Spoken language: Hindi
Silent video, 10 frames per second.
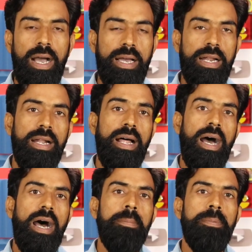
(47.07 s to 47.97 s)
अगर
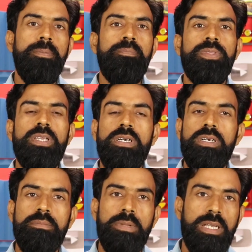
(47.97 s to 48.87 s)
आप
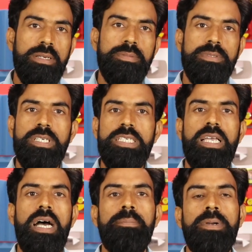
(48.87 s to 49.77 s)
मतलब
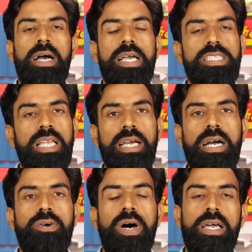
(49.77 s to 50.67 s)
जैसे आपका एसी लगा
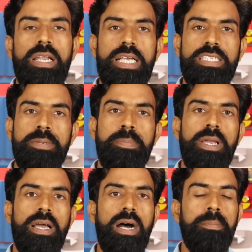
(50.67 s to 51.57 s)
हुआ है एसी
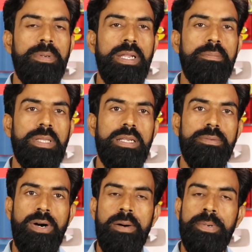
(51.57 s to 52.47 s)
पे आपने मतलब
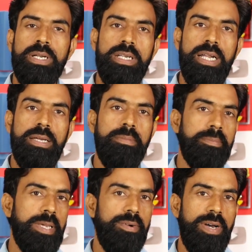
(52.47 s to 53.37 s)
वहाँ पर डेढ़
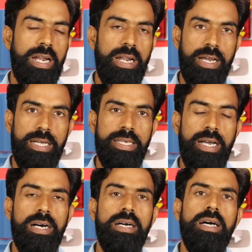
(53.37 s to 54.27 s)
एम की का वायर लगा
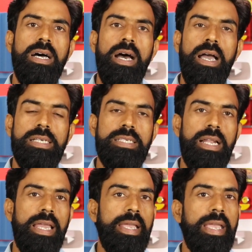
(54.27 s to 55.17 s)
दिया ऐसा
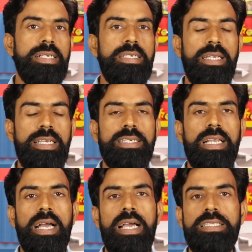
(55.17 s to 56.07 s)
नहीं है कि ऐसी नहीं
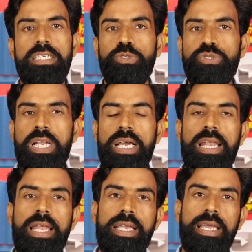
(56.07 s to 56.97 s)
चलेगा ऐसी तो चलेगा
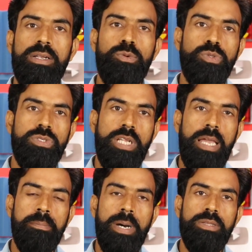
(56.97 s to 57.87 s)
लेकिन कुछ
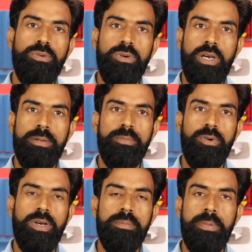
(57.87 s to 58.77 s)
टाइम बाद वो गर्म
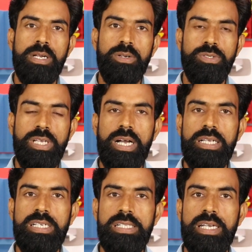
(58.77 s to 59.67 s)
होकर बर्न हो जाएगा
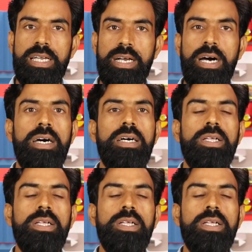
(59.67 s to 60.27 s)
जल जाएगा